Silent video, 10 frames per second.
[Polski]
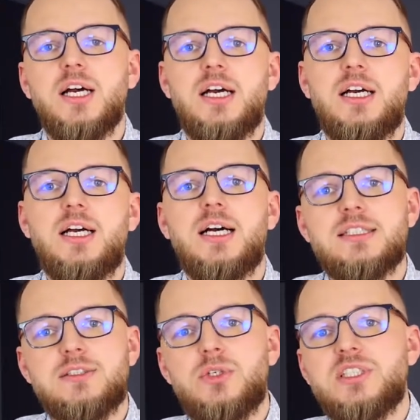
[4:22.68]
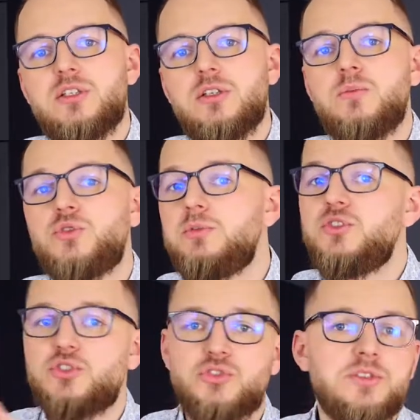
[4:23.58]
E, a z drugiej strony
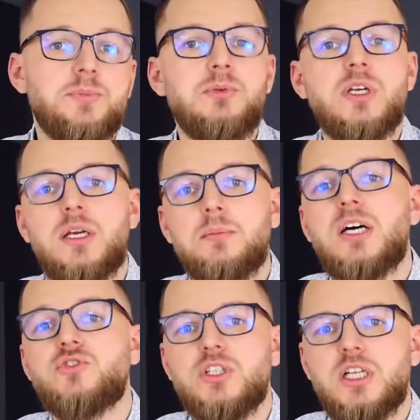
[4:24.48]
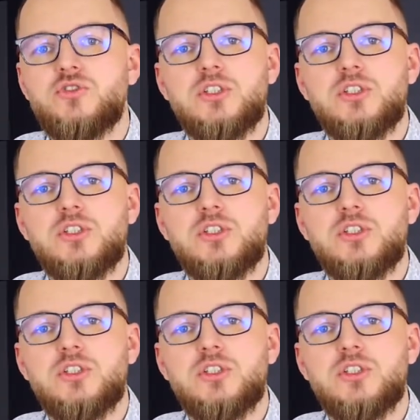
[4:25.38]
przybliżasz do spełnienia marzeń, tak?